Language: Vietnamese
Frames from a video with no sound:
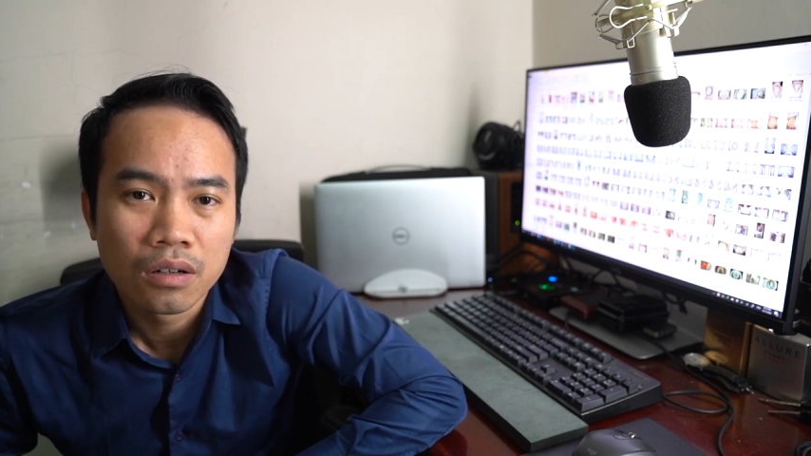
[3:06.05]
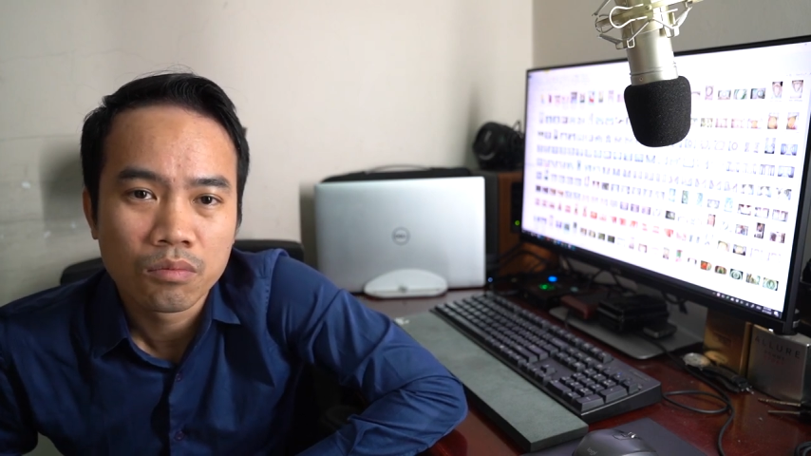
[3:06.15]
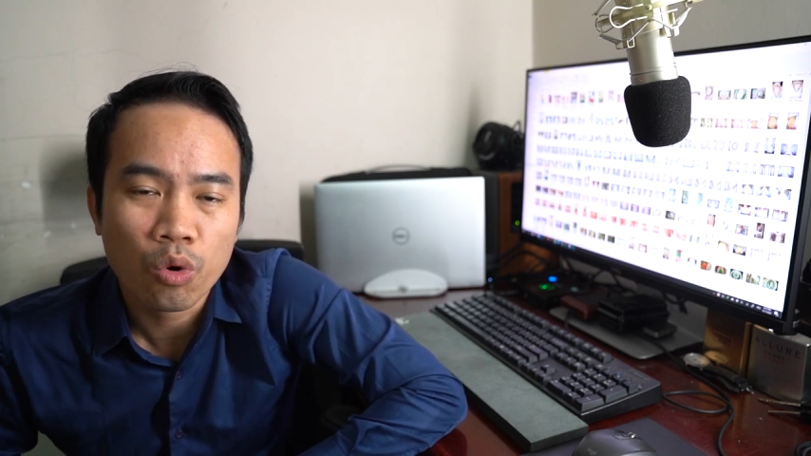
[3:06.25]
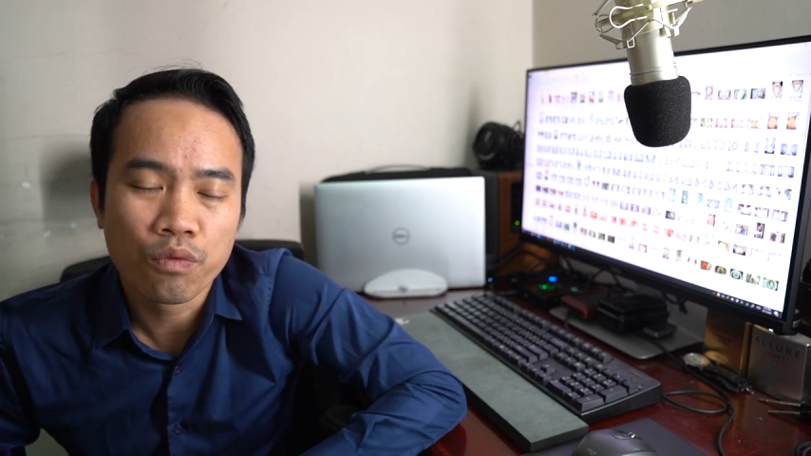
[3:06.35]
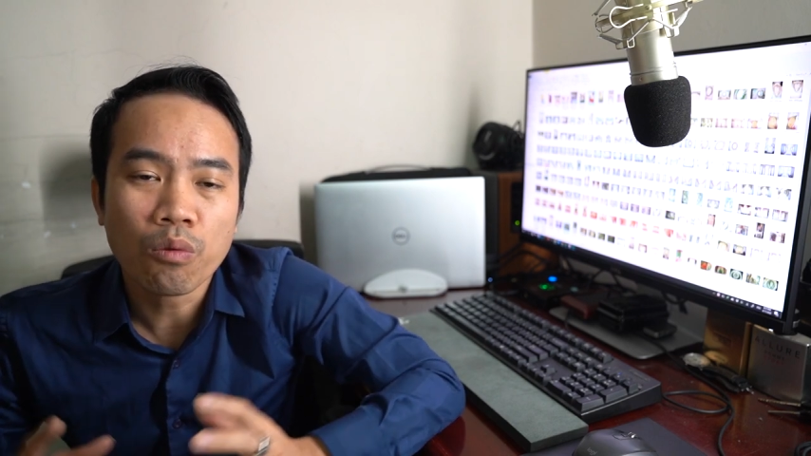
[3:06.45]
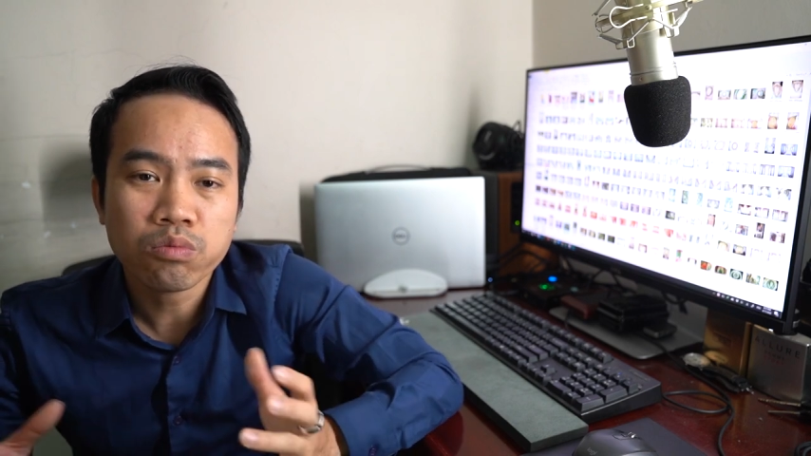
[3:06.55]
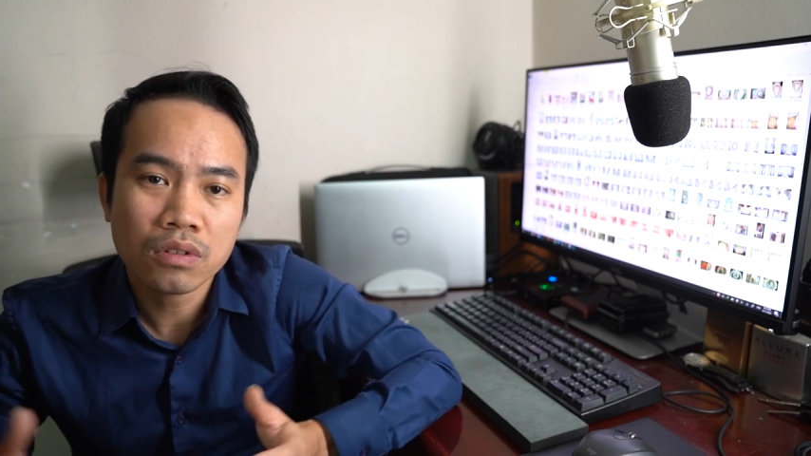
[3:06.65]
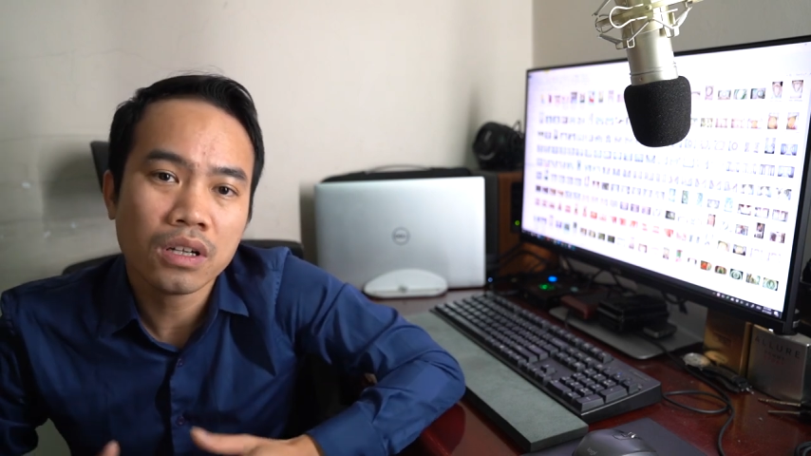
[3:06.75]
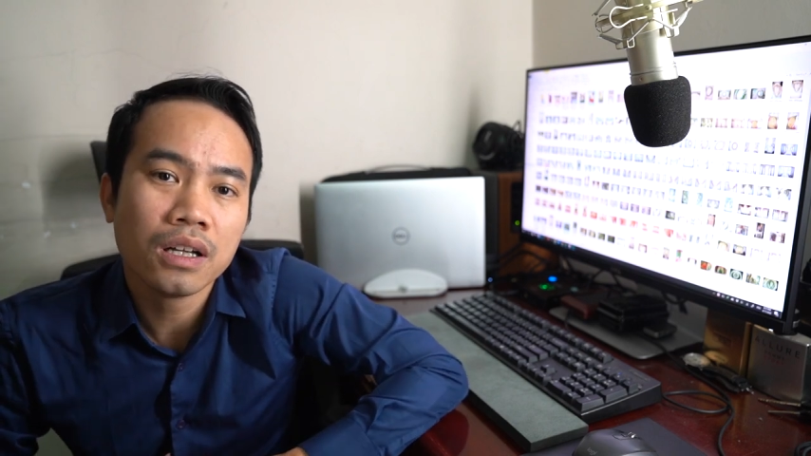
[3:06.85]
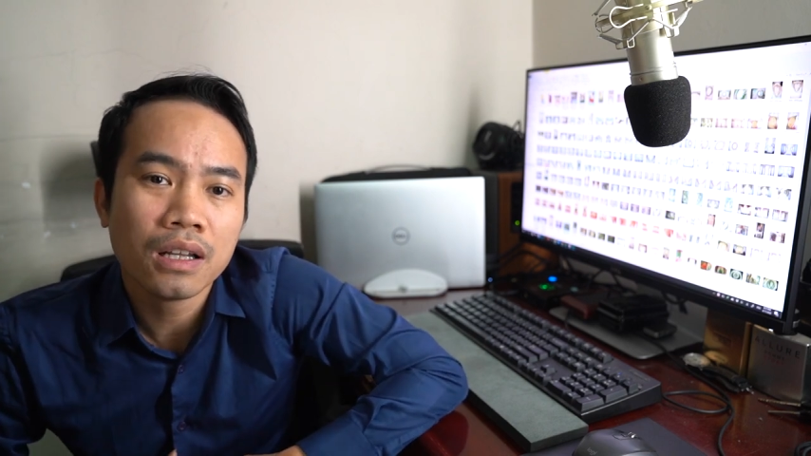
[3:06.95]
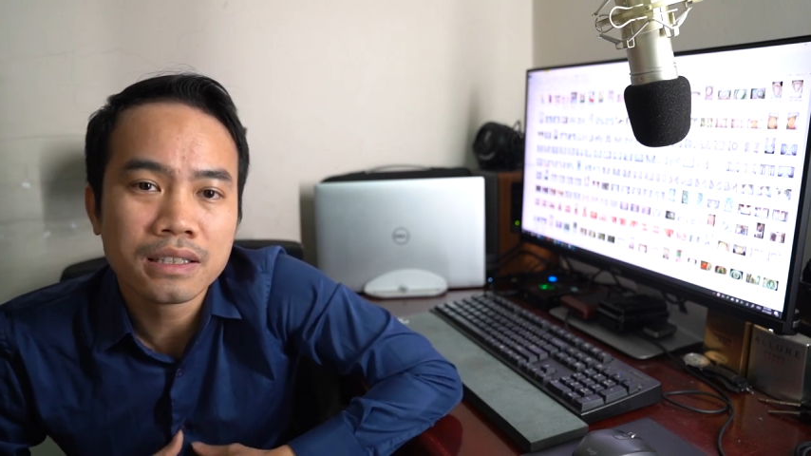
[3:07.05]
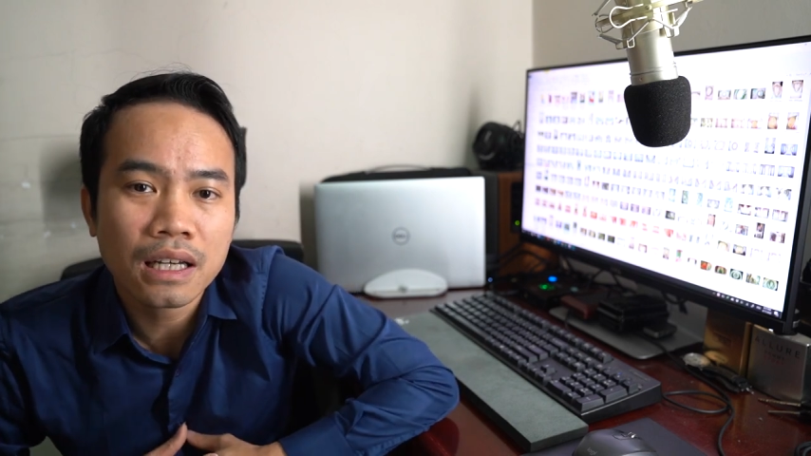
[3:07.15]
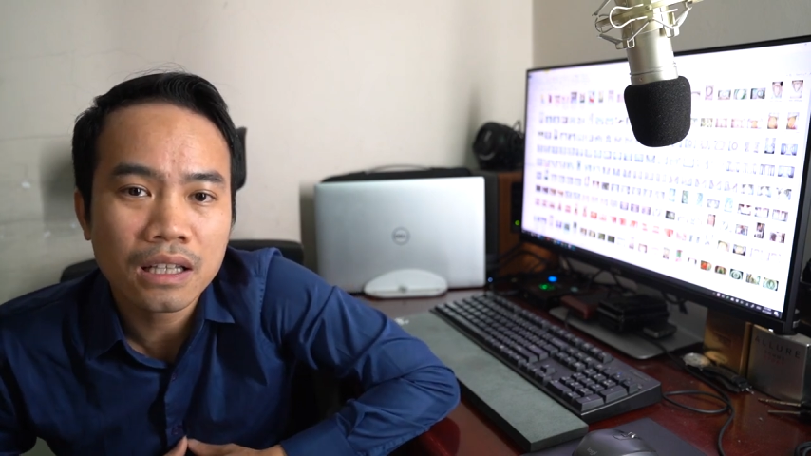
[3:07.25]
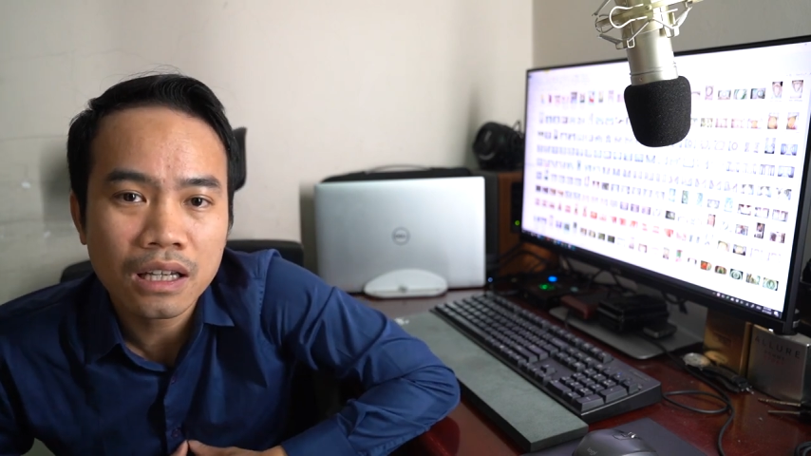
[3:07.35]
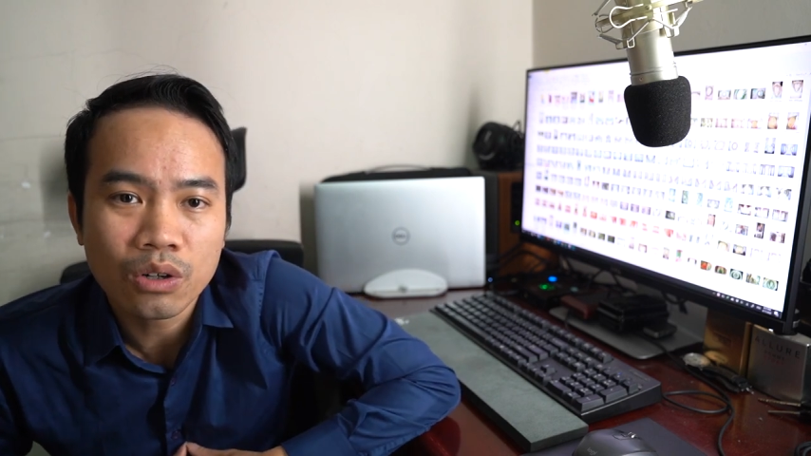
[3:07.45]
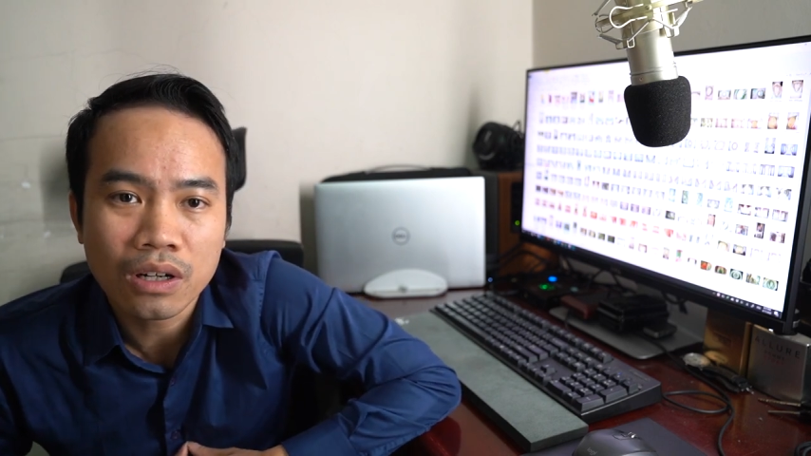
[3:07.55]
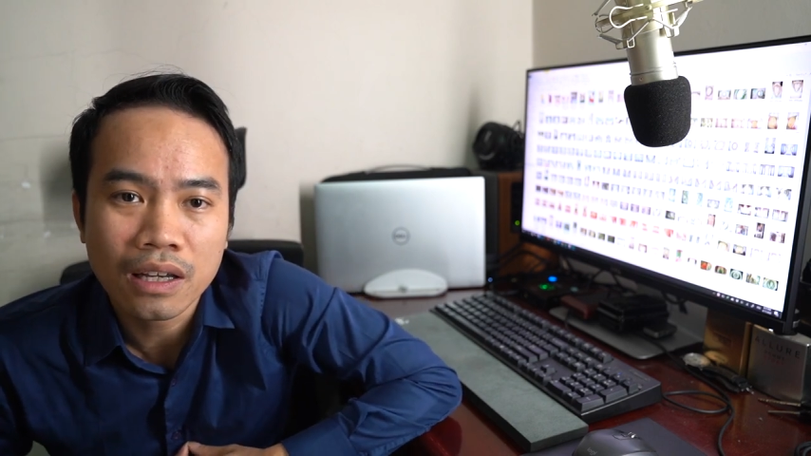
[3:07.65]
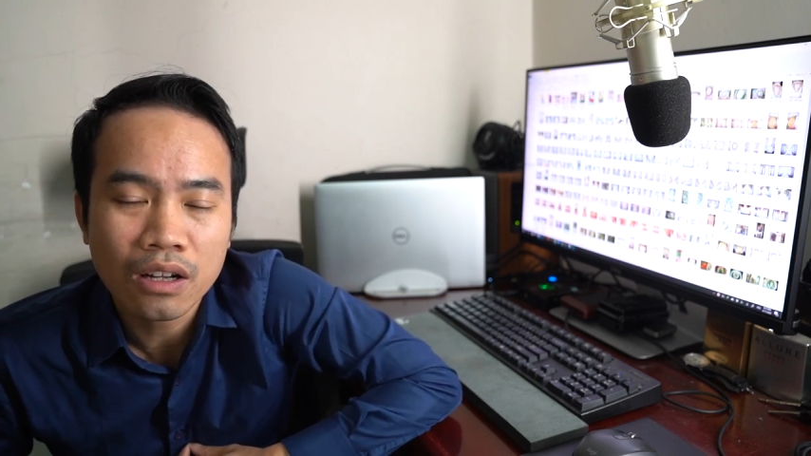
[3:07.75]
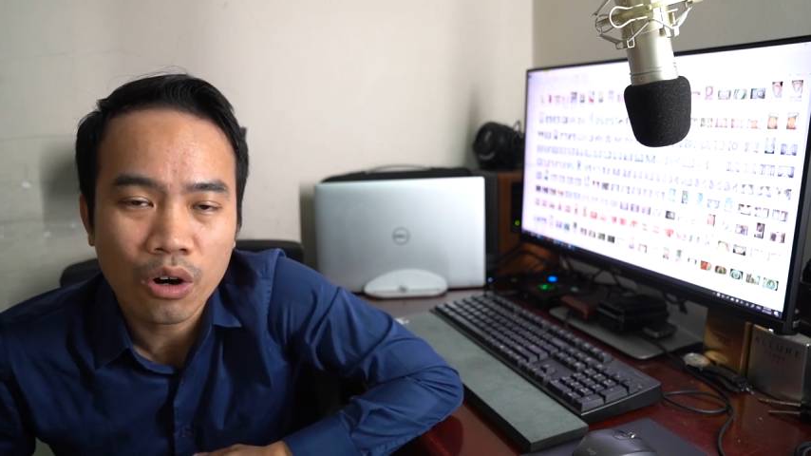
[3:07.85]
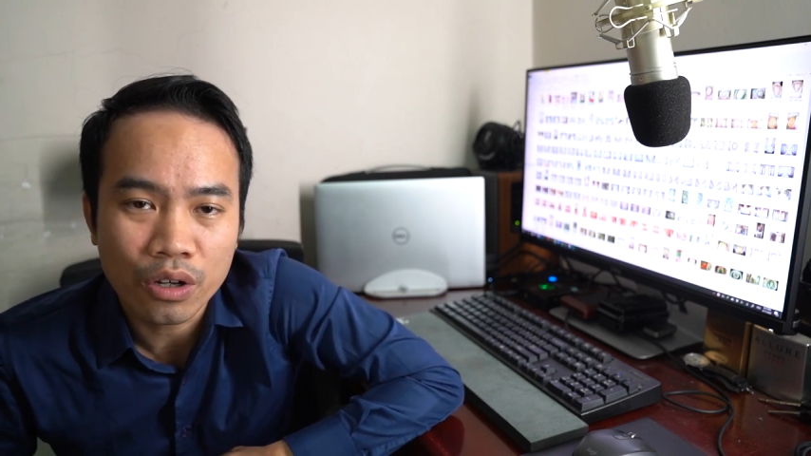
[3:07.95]
bộ phong lễ gia tiên hoặc lễ
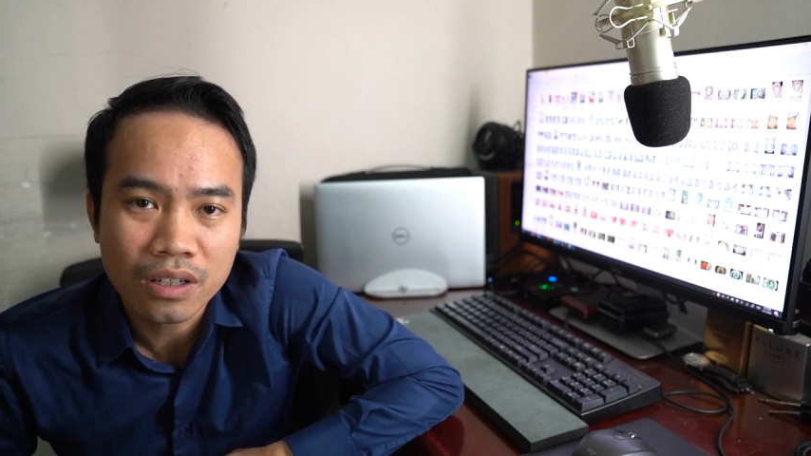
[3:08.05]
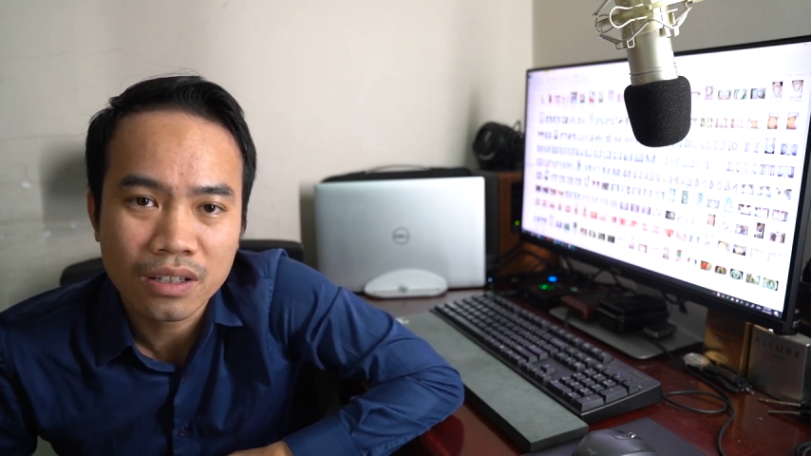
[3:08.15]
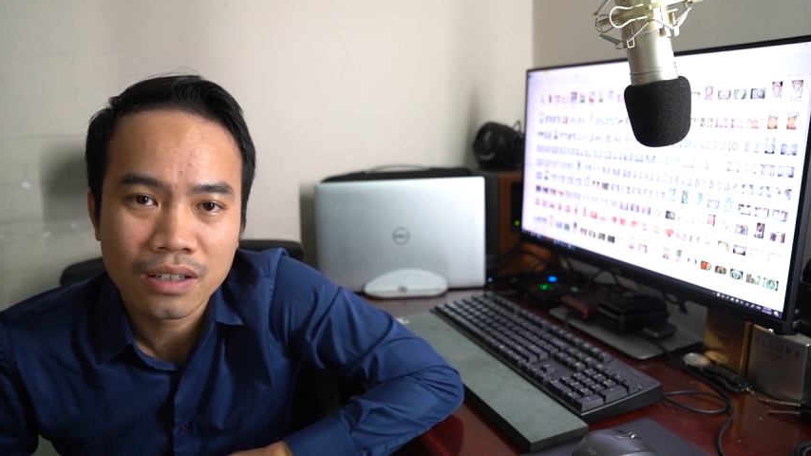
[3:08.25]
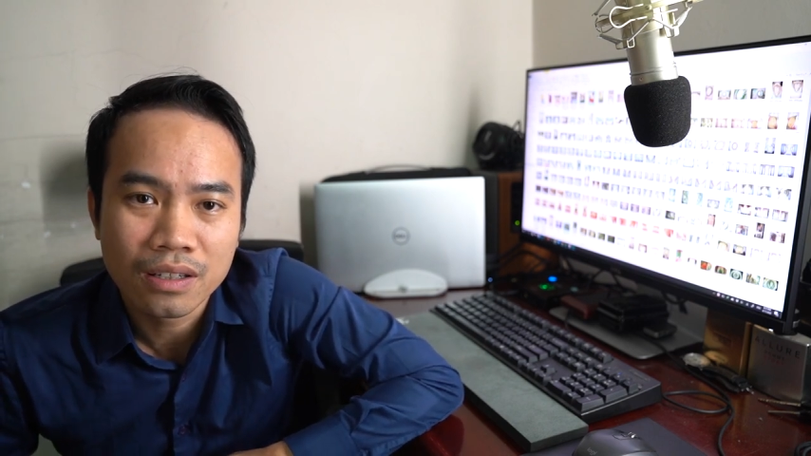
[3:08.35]
ăn hỏi ấy